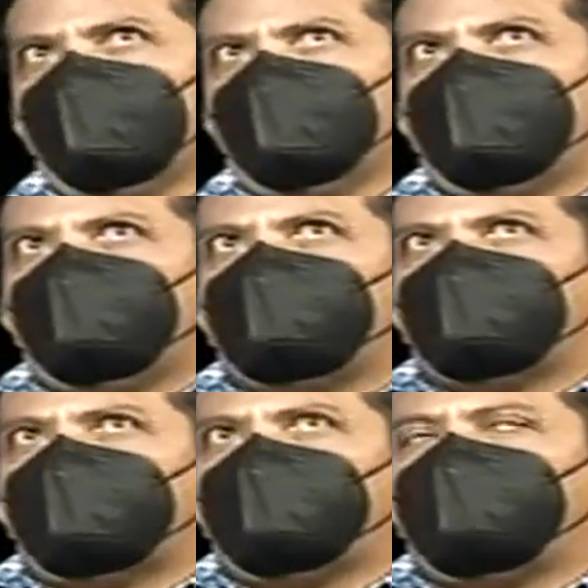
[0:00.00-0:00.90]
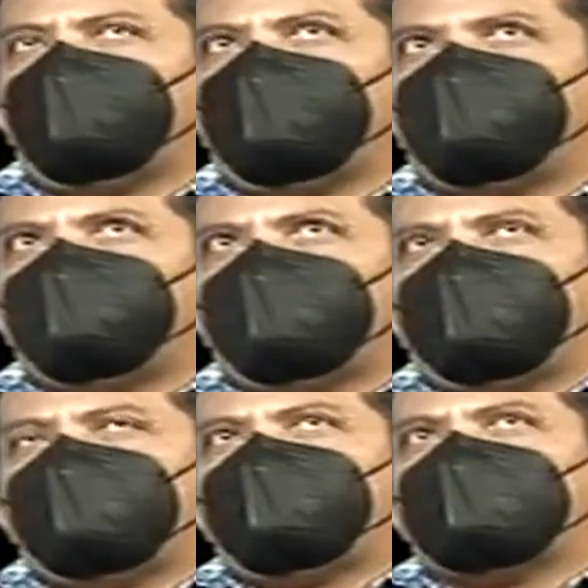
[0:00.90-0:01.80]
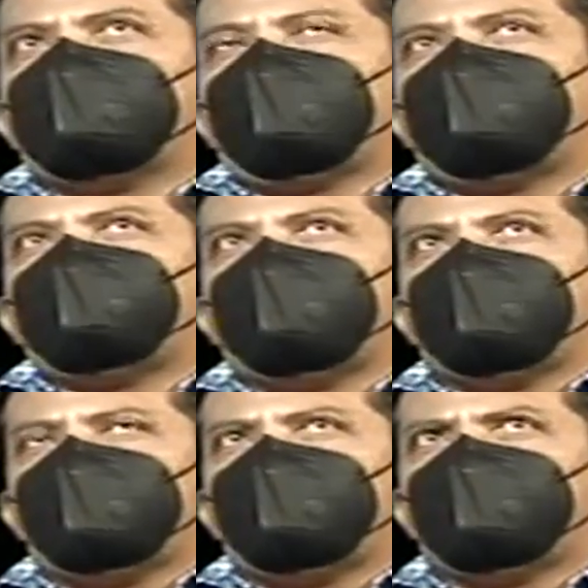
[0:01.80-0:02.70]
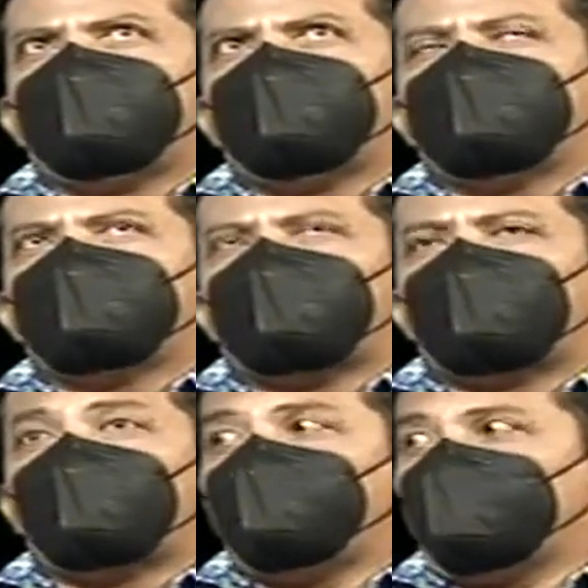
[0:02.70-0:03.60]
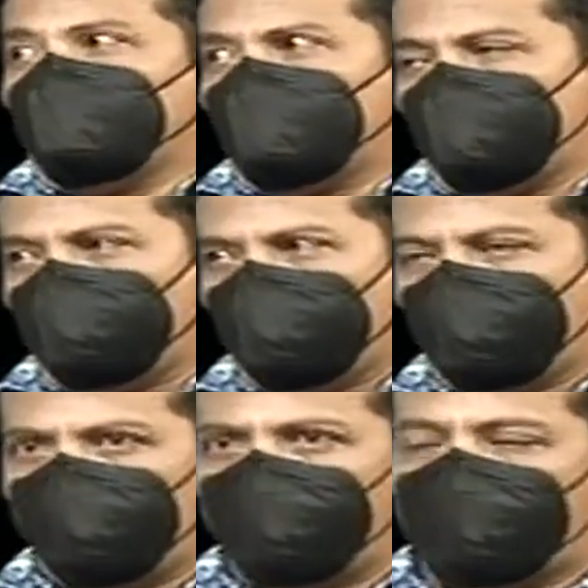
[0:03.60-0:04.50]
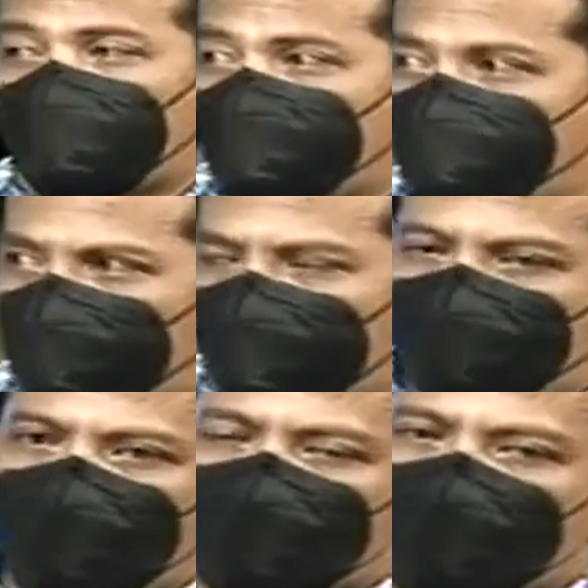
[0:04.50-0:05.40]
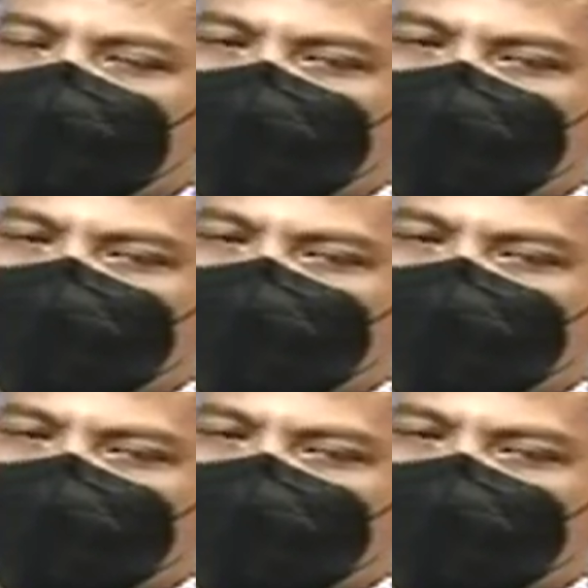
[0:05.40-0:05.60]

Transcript: Uh, jadi HIV infeksi HIV ini kan disebabkan oleh virus. Yeah. Virus HIV. Hmm. Virus mm -hmm.